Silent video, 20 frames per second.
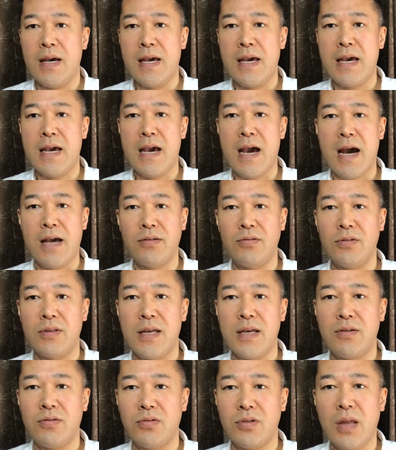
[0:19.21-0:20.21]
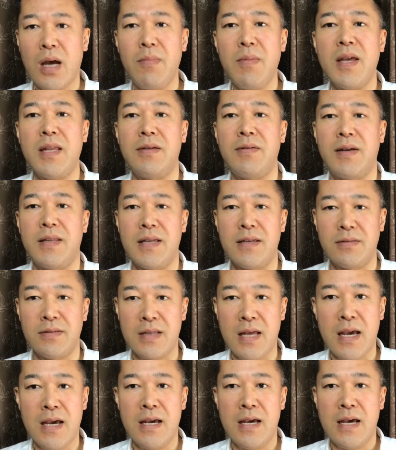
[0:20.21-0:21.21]
え歩んでいくためにはです
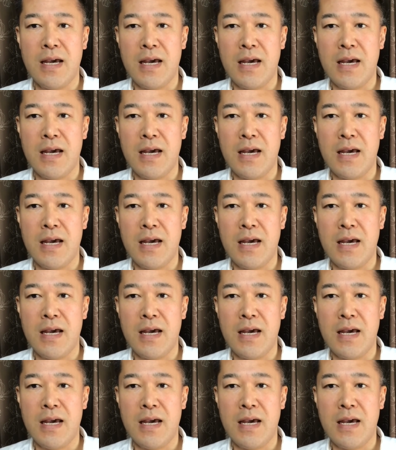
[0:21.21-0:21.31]
ね、